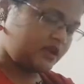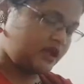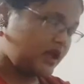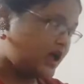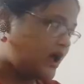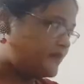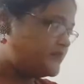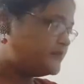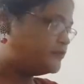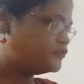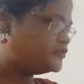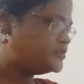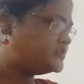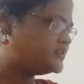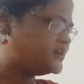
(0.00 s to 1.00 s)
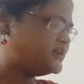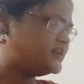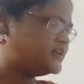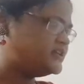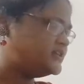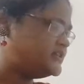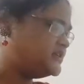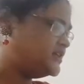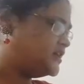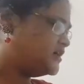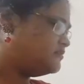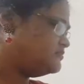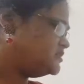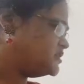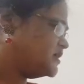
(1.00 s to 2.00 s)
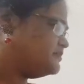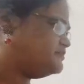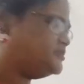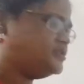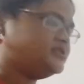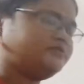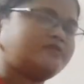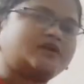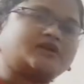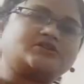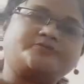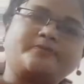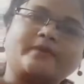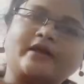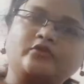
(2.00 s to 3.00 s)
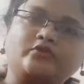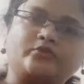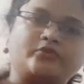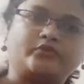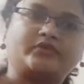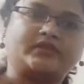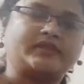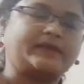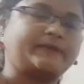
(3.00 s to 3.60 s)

আমি পঁচিশ তারিখ এসেছিলাম ছাব্বিশে মার্চ পালন করতে